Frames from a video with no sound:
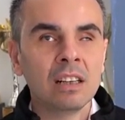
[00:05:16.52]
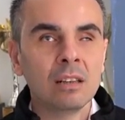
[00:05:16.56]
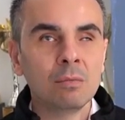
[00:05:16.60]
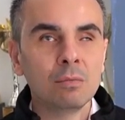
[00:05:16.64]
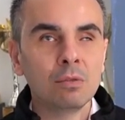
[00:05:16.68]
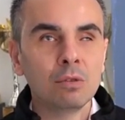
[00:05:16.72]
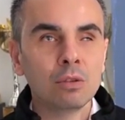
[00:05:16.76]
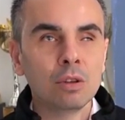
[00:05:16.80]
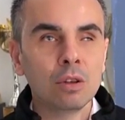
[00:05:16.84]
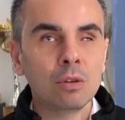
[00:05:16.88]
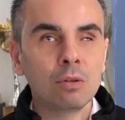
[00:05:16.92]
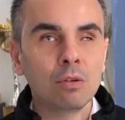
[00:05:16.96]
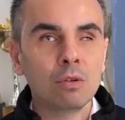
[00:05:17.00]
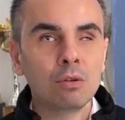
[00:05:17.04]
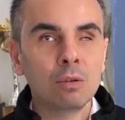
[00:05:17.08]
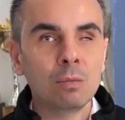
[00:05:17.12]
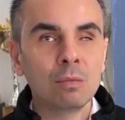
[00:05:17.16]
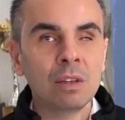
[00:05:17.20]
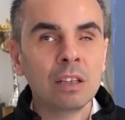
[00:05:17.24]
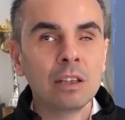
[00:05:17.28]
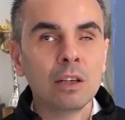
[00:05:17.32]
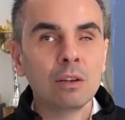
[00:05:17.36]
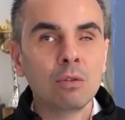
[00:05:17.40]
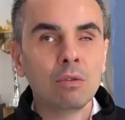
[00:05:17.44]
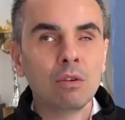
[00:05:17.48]
burada
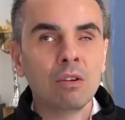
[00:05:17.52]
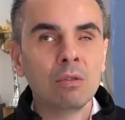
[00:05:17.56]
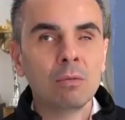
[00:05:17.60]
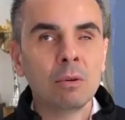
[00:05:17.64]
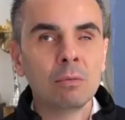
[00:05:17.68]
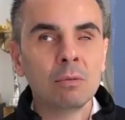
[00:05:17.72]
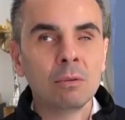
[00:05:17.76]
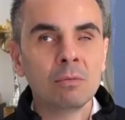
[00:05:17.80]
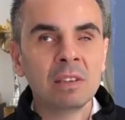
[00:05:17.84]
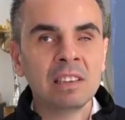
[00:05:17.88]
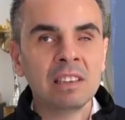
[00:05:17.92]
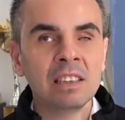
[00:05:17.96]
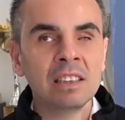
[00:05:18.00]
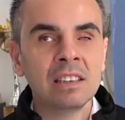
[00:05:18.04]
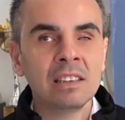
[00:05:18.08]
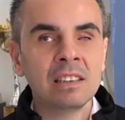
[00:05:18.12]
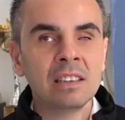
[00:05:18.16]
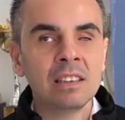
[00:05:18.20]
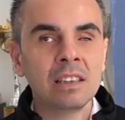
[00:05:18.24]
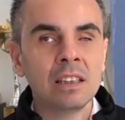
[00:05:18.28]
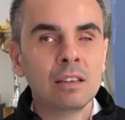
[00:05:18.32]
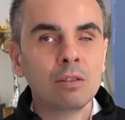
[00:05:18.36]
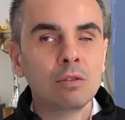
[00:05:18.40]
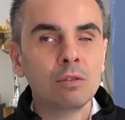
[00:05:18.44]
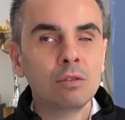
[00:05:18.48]
görüp ya da görmeme
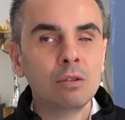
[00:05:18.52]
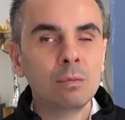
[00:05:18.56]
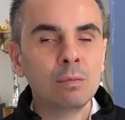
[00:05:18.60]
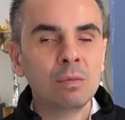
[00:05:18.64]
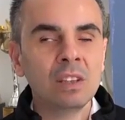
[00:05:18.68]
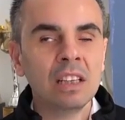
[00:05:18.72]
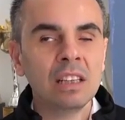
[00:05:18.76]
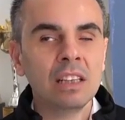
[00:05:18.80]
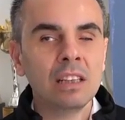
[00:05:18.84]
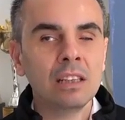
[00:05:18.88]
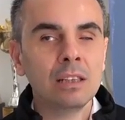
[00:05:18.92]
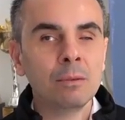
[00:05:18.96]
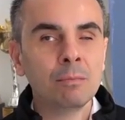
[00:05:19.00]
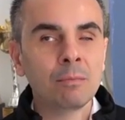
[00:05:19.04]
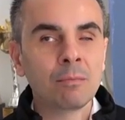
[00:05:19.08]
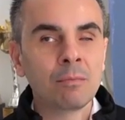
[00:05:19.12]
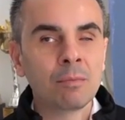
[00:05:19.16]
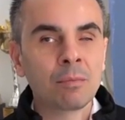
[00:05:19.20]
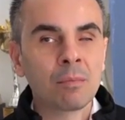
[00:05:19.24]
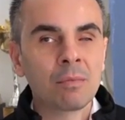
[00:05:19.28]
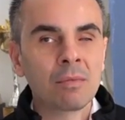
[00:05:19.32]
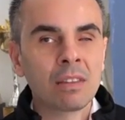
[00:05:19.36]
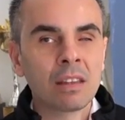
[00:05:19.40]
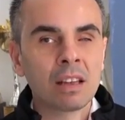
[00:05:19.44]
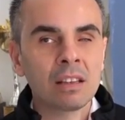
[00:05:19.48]
meselesiydi. Görüp de girip
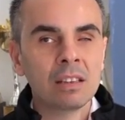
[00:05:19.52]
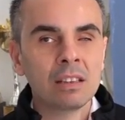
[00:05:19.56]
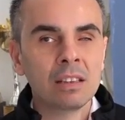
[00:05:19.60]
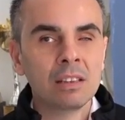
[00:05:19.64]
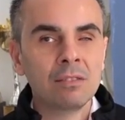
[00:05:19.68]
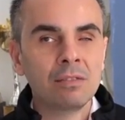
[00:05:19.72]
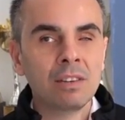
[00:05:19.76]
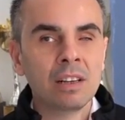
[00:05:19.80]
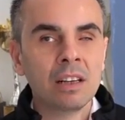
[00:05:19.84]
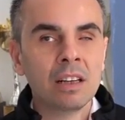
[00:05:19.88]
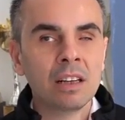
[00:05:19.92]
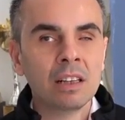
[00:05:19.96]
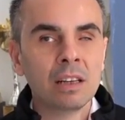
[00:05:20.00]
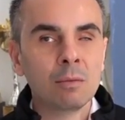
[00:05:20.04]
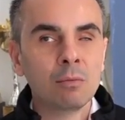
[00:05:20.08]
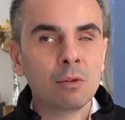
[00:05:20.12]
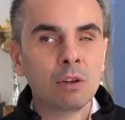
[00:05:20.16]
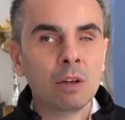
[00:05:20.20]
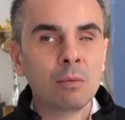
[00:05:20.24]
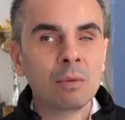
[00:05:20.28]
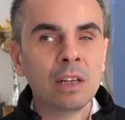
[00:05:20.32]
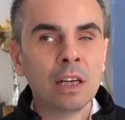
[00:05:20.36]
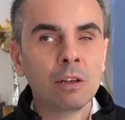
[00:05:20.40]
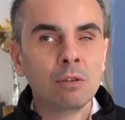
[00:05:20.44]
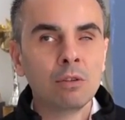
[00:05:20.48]
sınıfa hakim
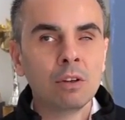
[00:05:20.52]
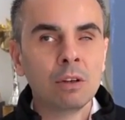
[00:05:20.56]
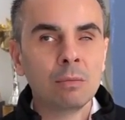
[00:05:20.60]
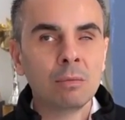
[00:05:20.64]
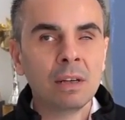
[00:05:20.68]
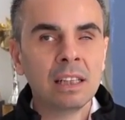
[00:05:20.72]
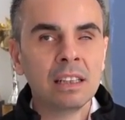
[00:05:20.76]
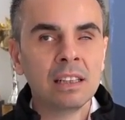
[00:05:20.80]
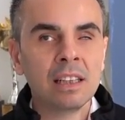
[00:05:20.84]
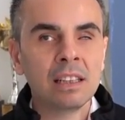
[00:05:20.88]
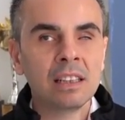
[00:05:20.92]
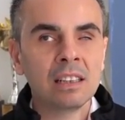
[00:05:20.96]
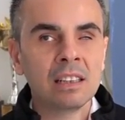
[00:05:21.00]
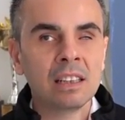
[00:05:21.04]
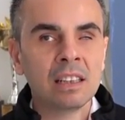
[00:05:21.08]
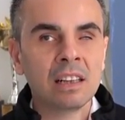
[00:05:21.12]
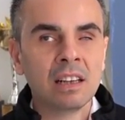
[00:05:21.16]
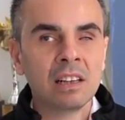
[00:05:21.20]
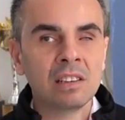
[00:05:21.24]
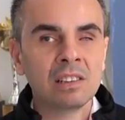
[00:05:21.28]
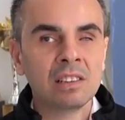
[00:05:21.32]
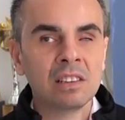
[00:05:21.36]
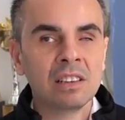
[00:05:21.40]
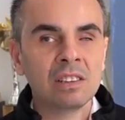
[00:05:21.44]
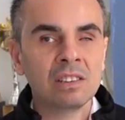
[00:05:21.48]
olamayan öğretmenlerle de
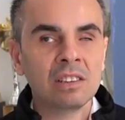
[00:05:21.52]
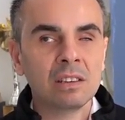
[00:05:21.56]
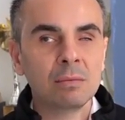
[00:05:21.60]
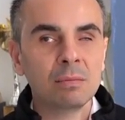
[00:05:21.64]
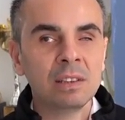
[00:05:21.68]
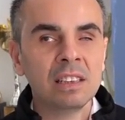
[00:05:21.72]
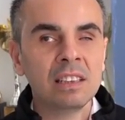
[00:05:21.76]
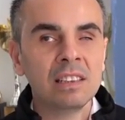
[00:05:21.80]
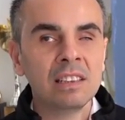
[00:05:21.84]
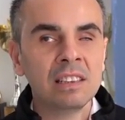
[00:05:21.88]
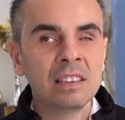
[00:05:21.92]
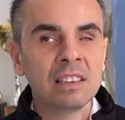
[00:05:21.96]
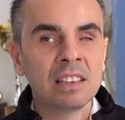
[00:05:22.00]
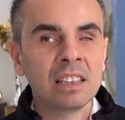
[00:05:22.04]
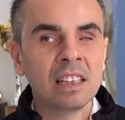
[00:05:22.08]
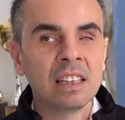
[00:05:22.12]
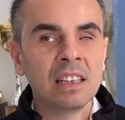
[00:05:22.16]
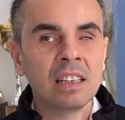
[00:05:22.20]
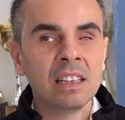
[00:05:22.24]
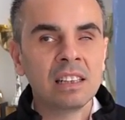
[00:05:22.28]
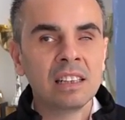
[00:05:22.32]
karşılaşabiliriz.